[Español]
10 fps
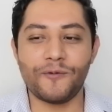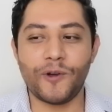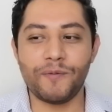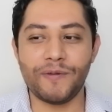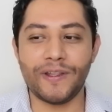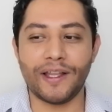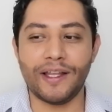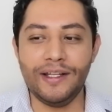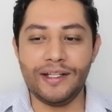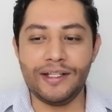hubo en mi
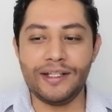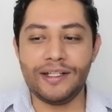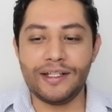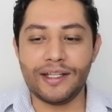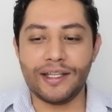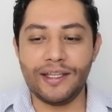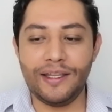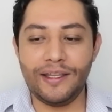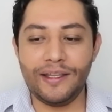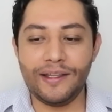vida
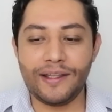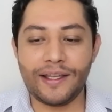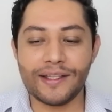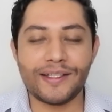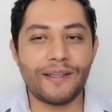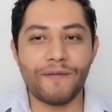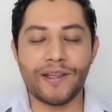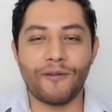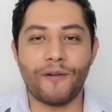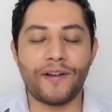y que sí que me
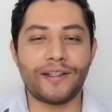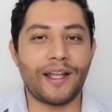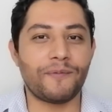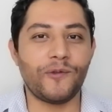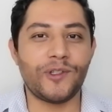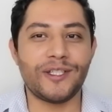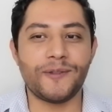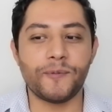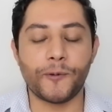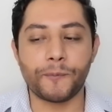llegó a afectar
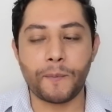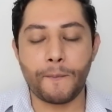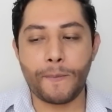muchísimo.